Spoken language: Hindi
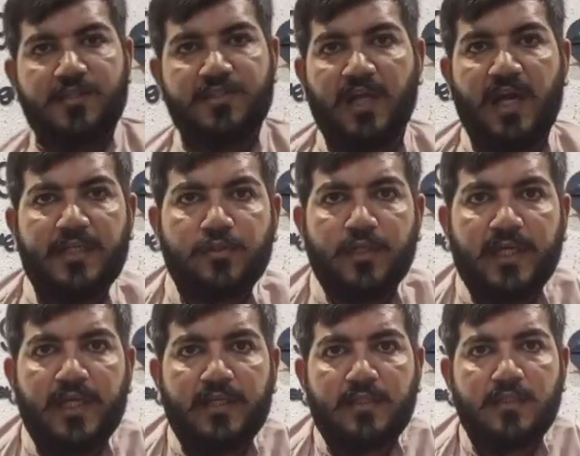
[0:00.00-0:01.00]
स्टार्ट हो
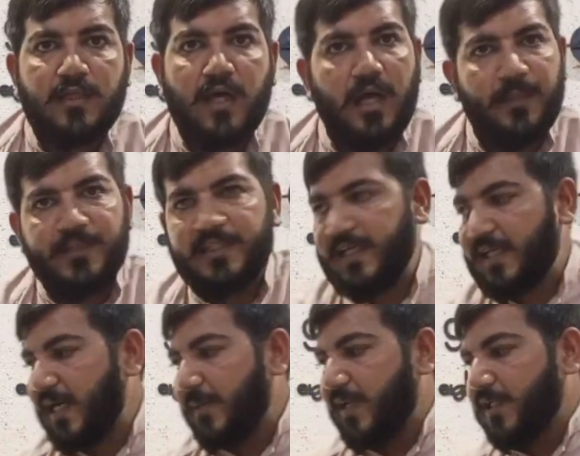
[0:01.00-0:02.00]
गया आपने
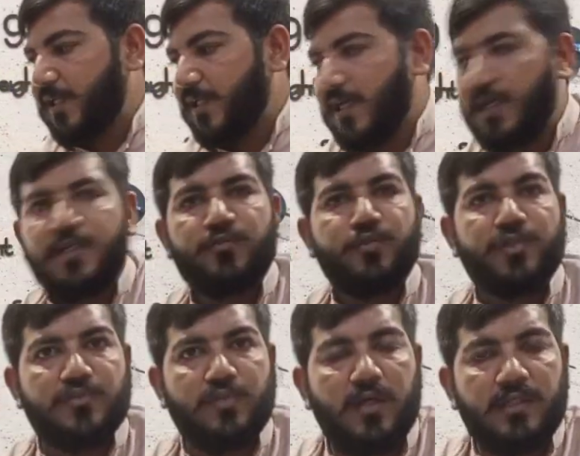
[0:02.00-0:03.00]
देखा मैंने ये
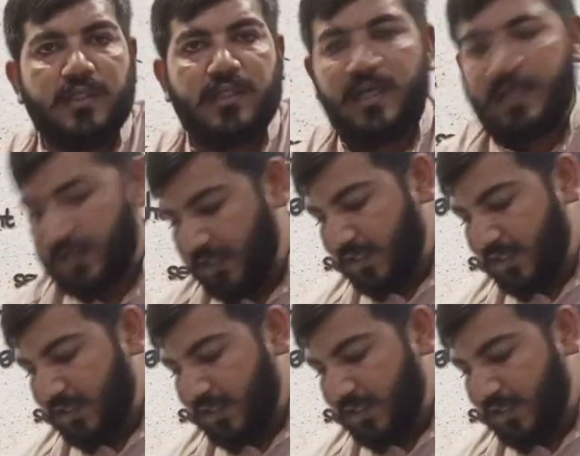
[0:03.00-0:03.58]
स्विच ऑन किया